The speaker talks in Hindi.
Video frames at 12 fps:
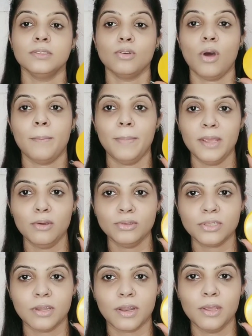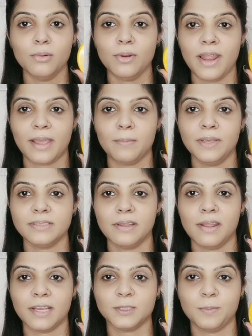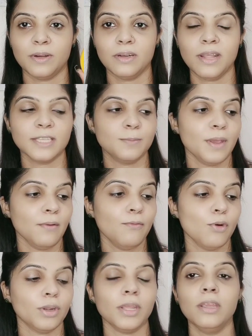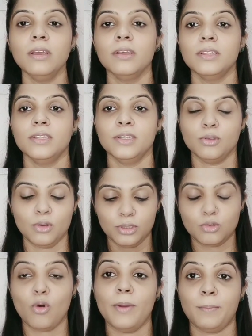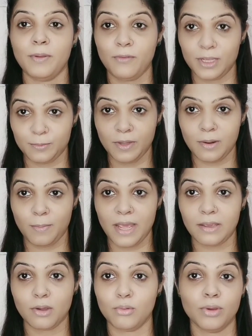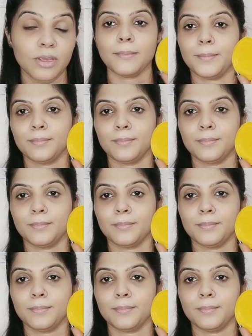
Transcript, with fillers: सो so, अब मैं यूज़ कर रही हूँ लेकमे सन एक्सपर्ट एस पी एफ फोर्टी तो इसको मैं अपने फेस पर अप्लाई करूंगी